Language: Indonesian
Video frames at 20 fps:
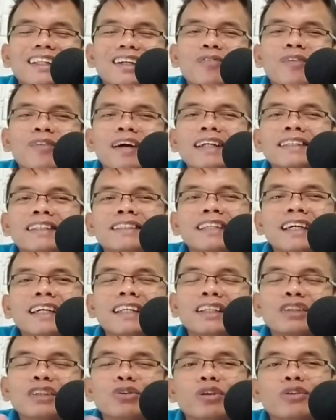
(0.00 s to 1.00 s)
terima kasih
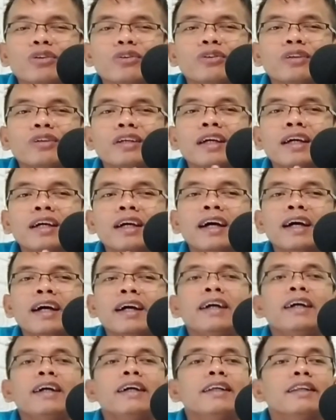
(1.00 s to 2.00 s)
atas waktunya
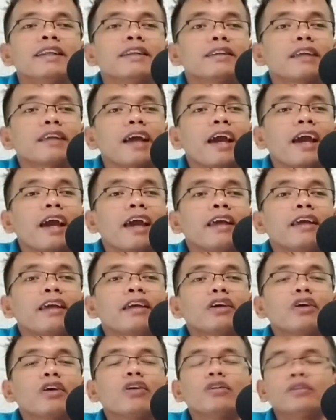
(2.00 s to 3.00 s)
thank
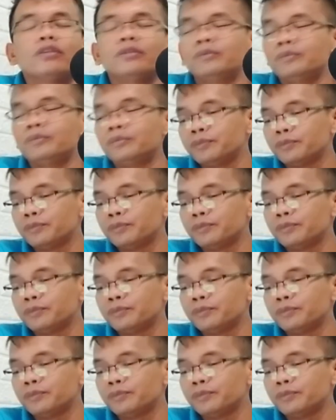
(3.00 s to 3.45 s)
you